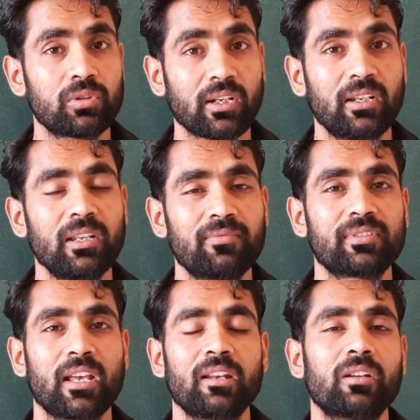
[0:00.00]
तकलीफ़
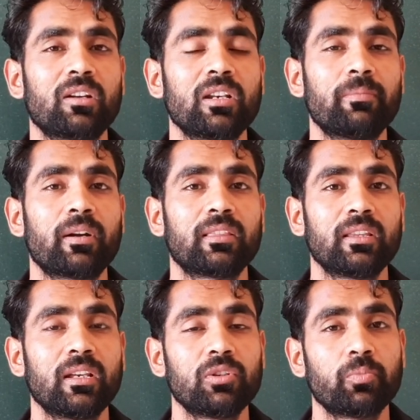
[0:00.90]
सहन करनी
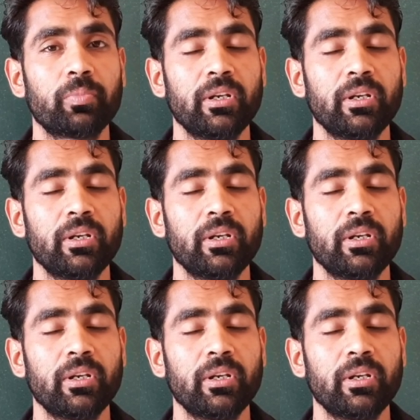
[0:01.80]
पड़ती है जो